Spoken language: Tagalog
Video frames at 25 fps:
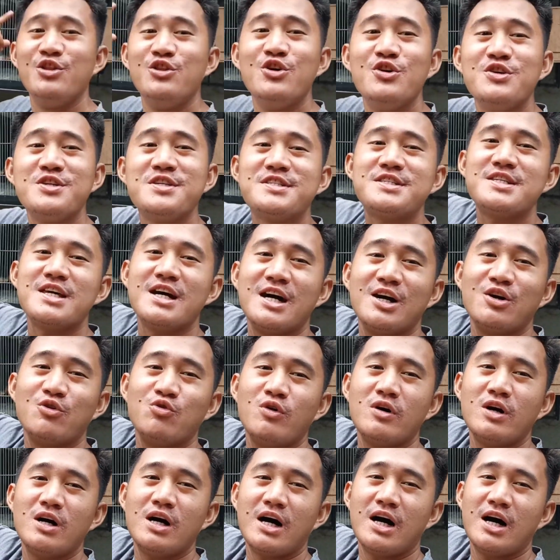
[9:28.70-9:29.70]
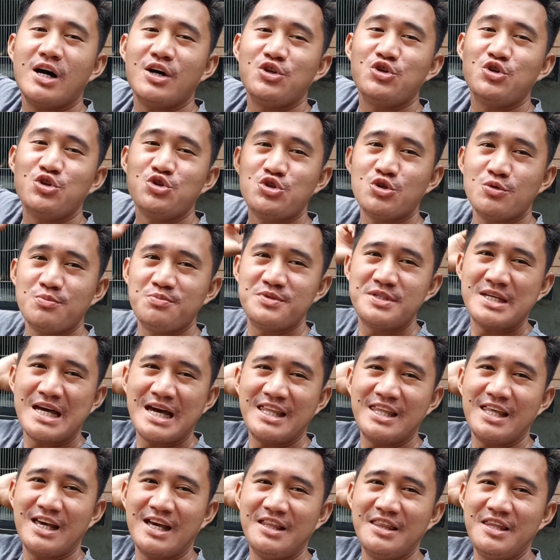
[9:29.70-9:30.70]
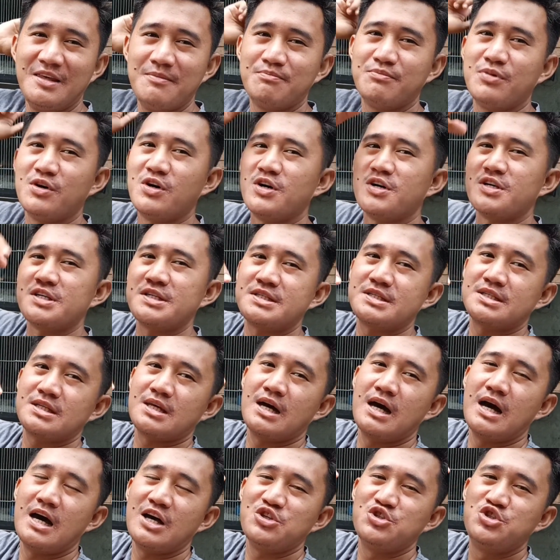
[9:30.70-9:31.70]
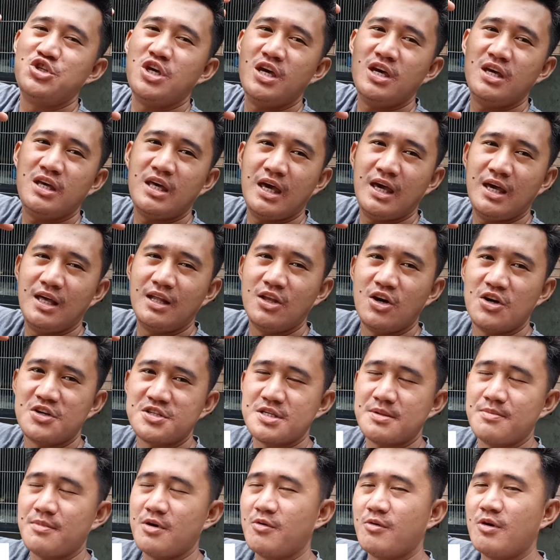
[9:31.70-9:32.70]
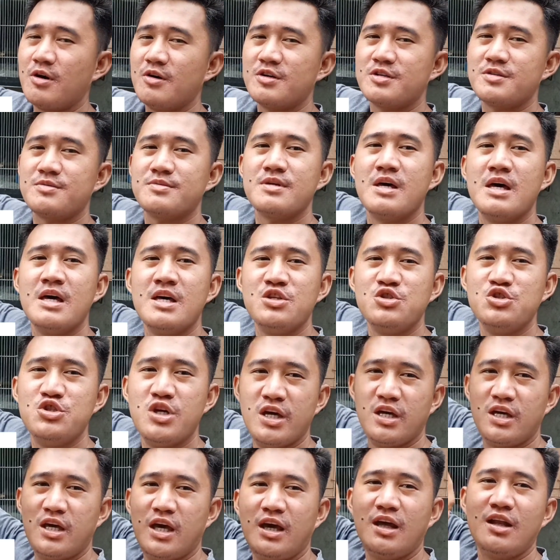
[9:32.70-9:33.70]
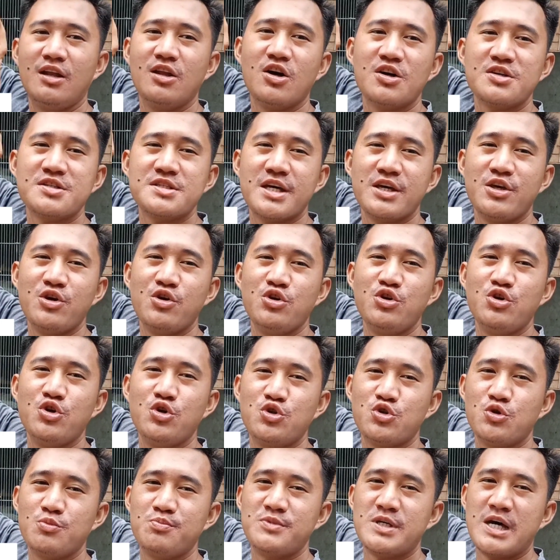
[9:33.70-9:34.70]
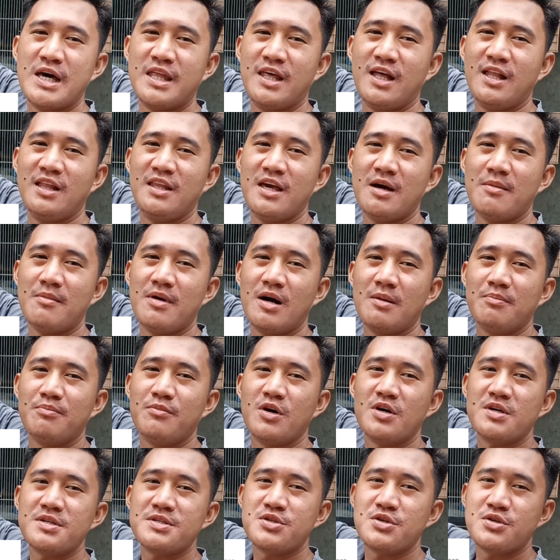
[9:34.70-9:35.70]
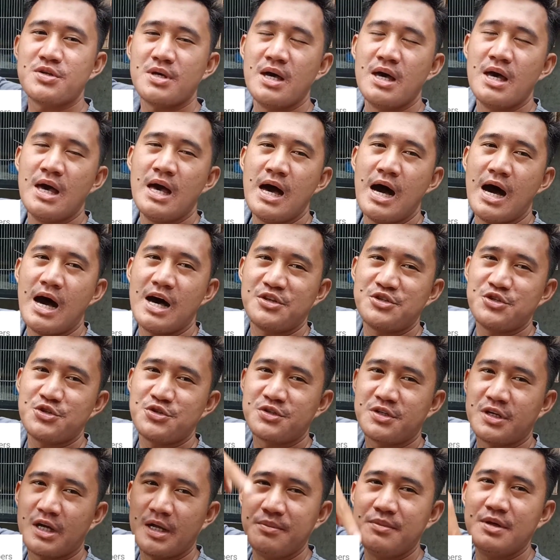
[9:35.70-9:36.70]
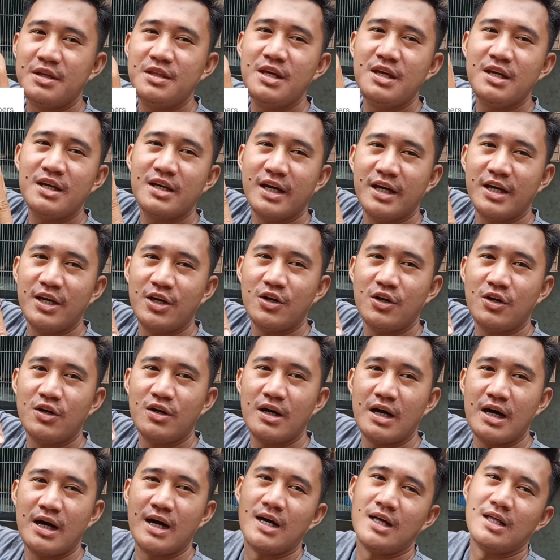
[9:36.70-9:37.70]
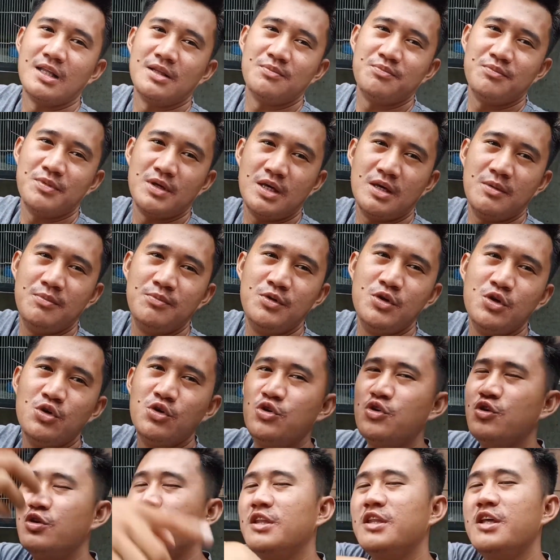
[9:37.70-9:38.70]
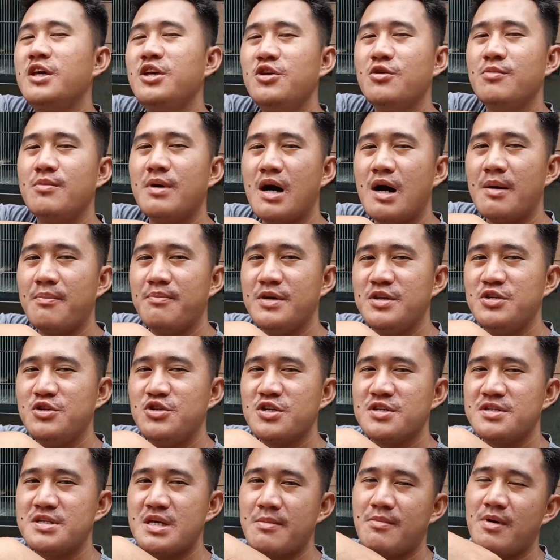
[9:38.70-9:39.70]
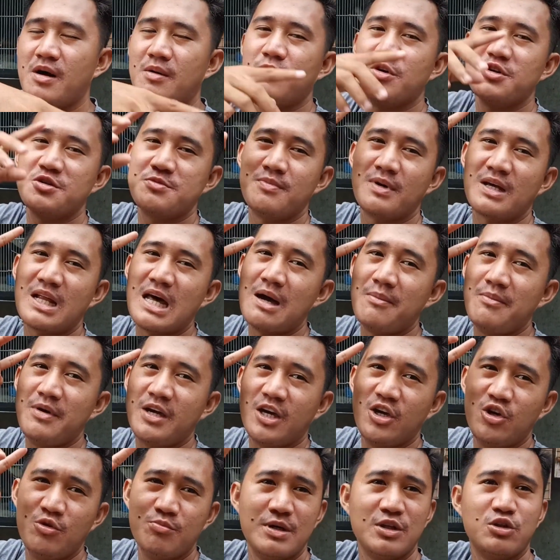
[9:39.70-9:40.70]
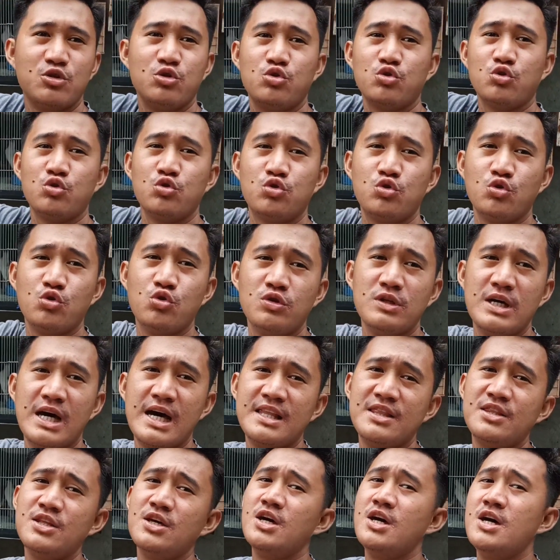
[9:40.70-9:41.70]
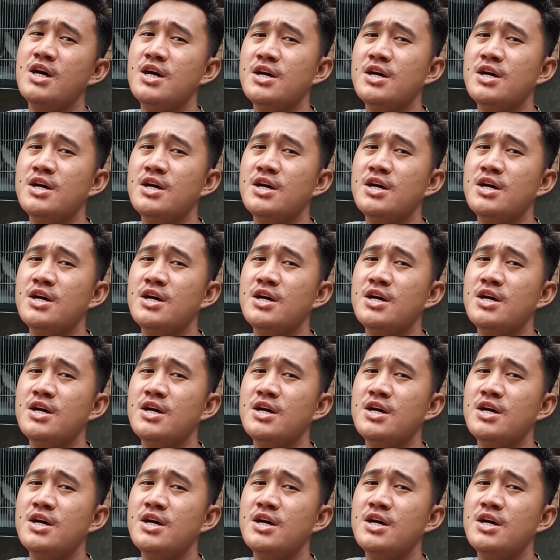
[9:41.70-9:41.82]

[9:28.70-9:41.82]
dun sa uh, YouTube channel ni boss JK Loza mga boss. JK Loza yung YouTube channel niya mga boss. Uh, subscribe na din kayo at i-view nyo na din yung mga videos niya mga boss. Marami kayong matututunan